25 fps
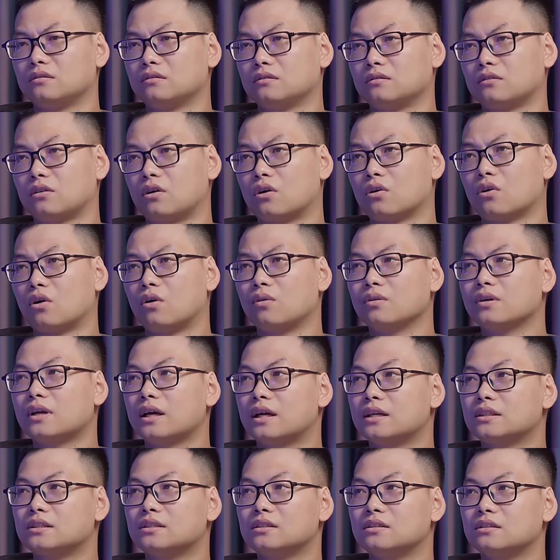nó có
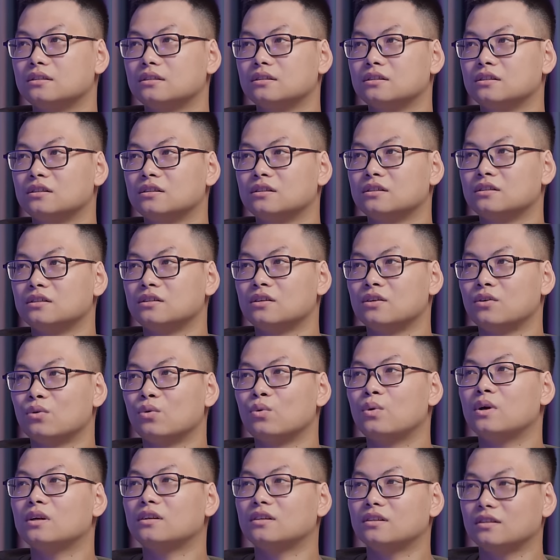cái sự
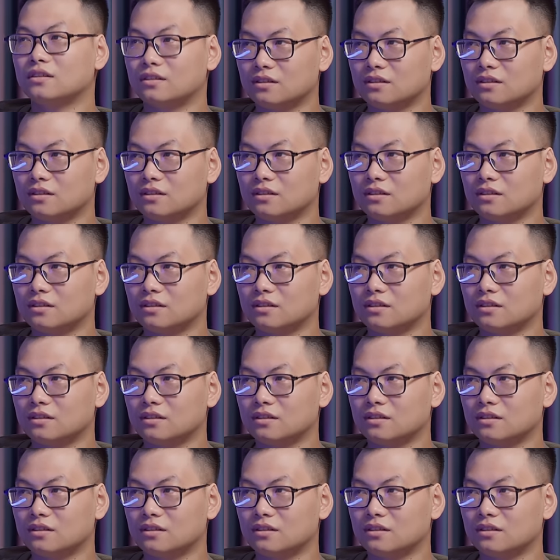u uất.